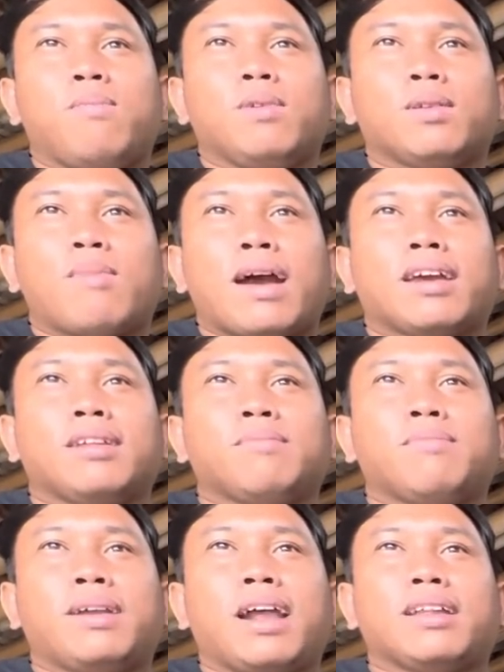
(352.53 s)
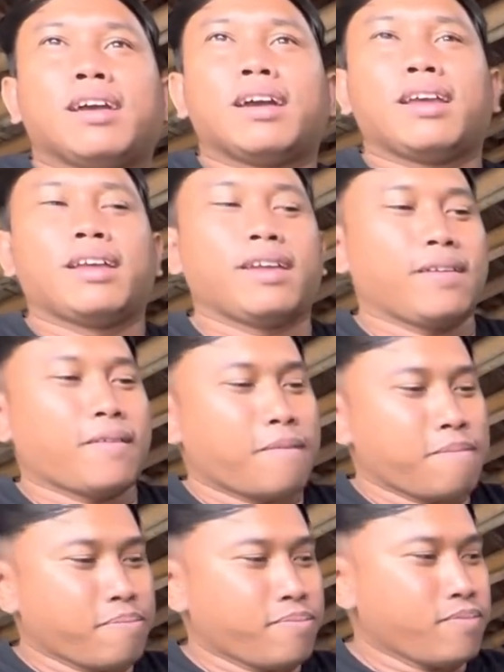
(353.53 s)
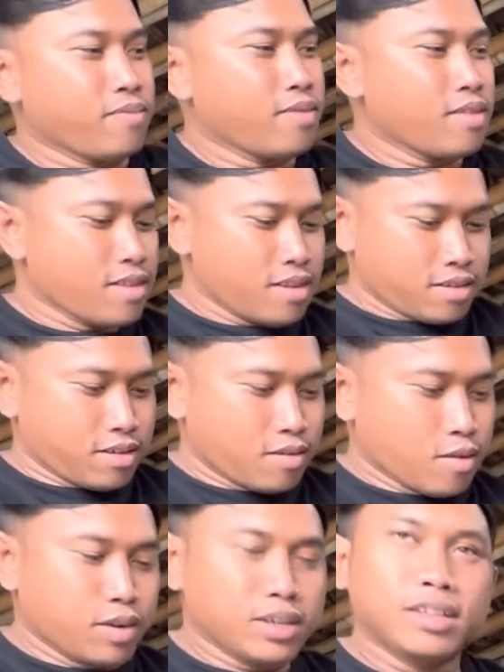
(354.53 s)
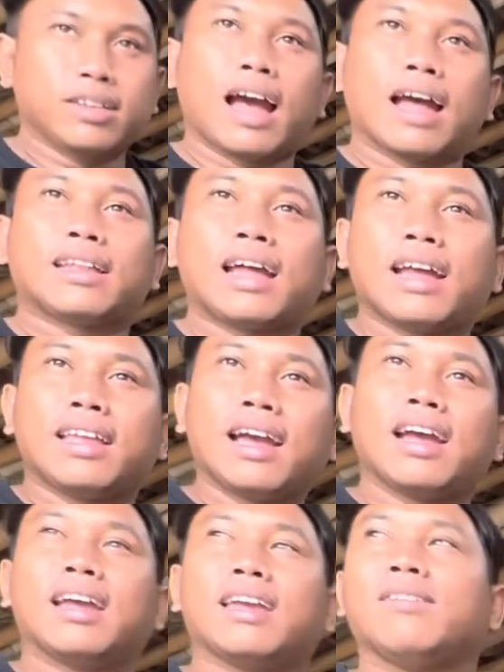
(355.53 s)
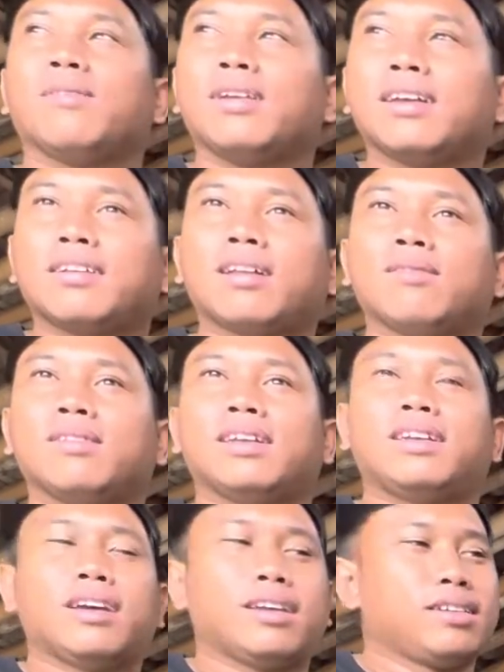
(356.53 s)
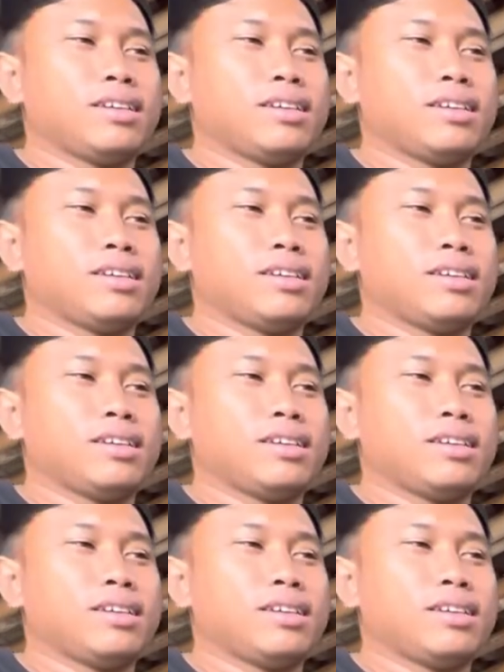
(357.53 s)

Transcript: semakin berat ya kayaknya Goris ini katanya satu tiga